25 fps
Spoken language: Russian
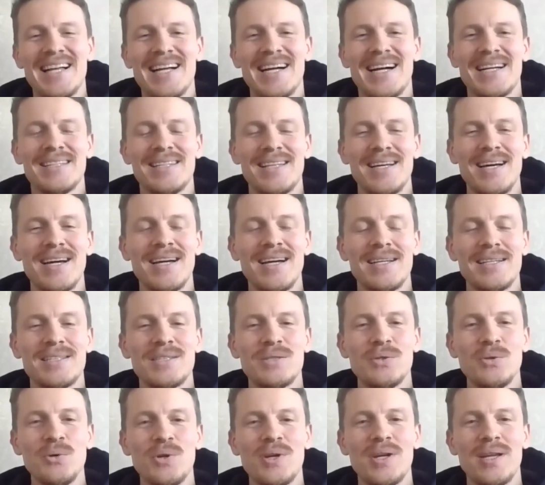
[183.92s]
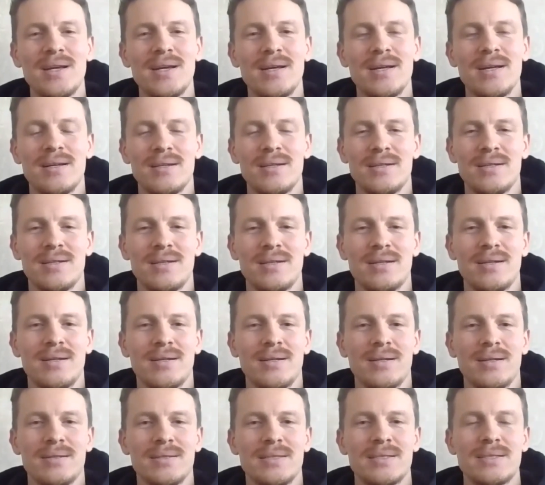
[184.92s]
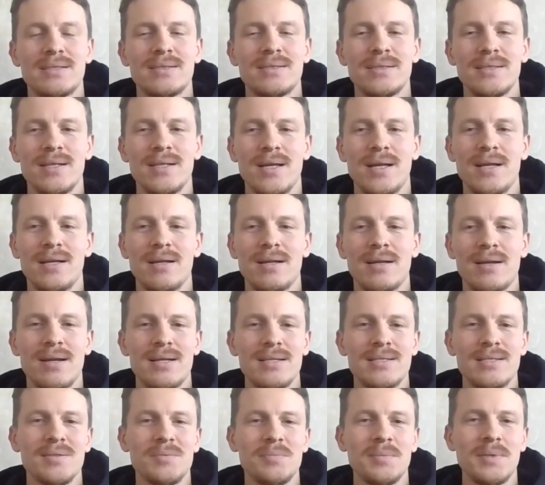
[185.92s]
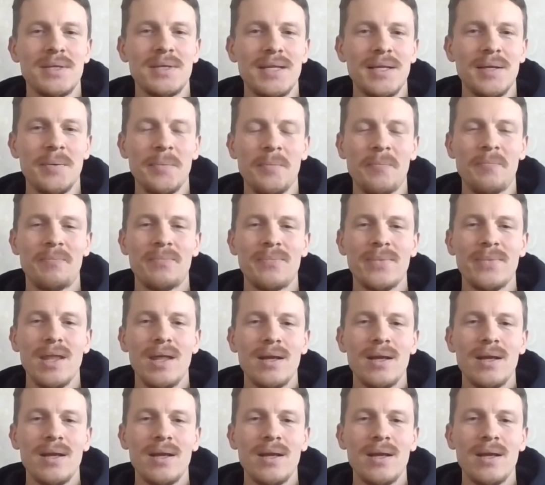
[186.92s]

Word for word: Э, да, история э, с разными